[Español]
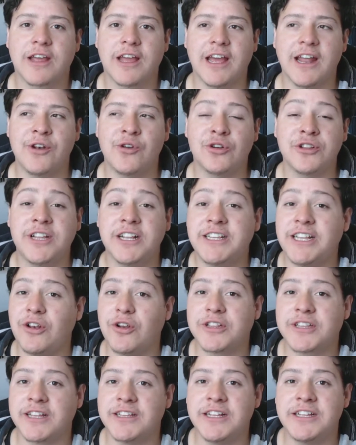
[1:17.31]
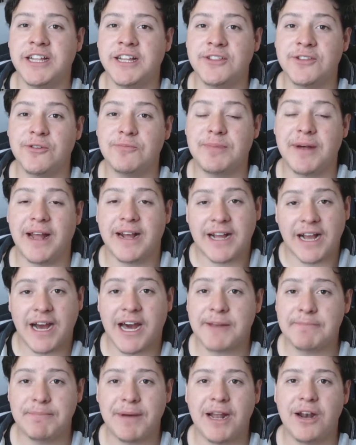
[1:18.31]
que no sé si lo están diciendo para
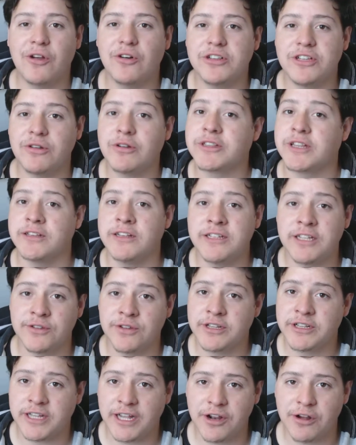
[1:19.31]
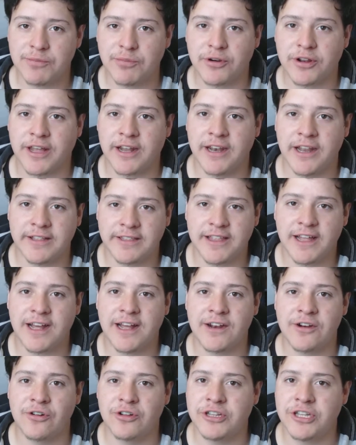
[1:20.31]
cagar palos o si lo están diciendo en serio, porque
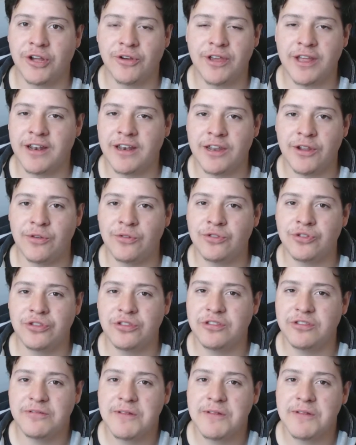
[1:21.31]
neta no se oye ni un...